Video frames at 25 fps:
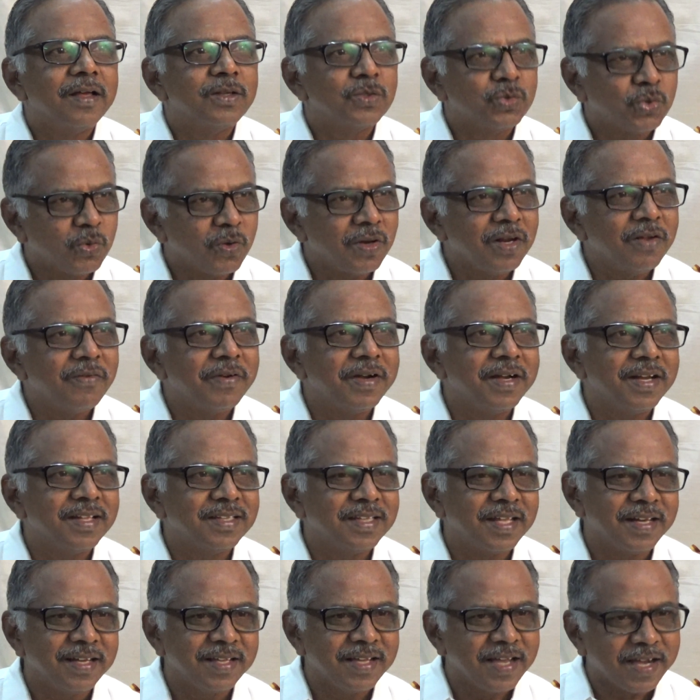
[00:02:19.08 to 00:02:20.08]
சொல்ல
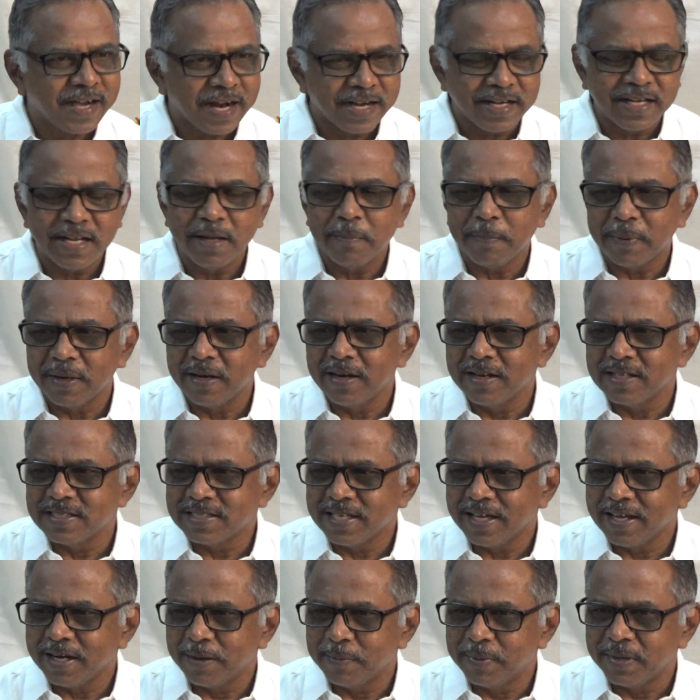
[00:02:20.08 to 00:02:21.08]
வேண்டியதான் நீங்கள் கட்டையப்படலை
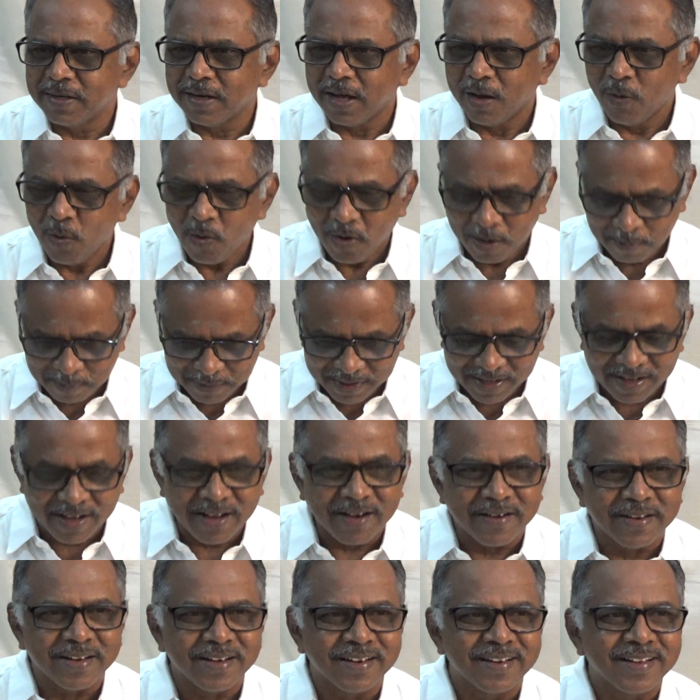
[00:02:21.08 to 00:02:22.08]
சார் அப்படின்னு ஓ அப்படியா
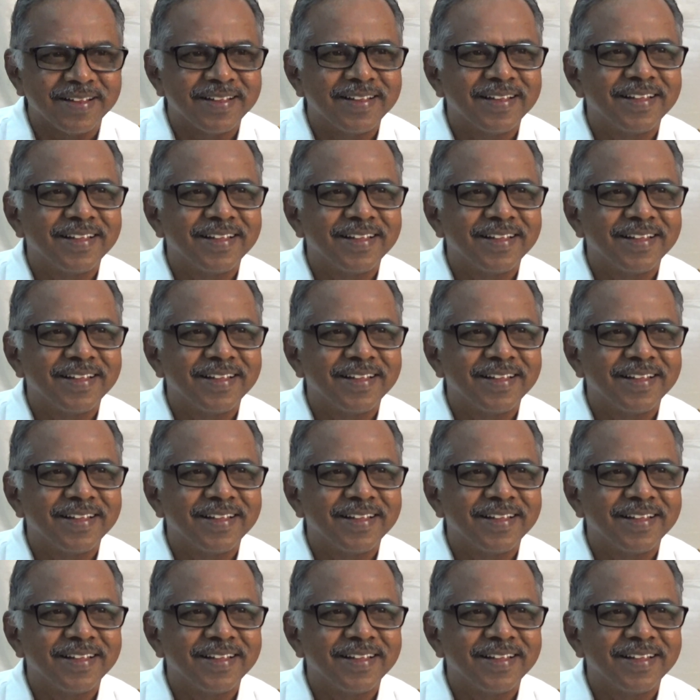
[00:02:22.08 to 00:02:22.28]
அப்படின்னு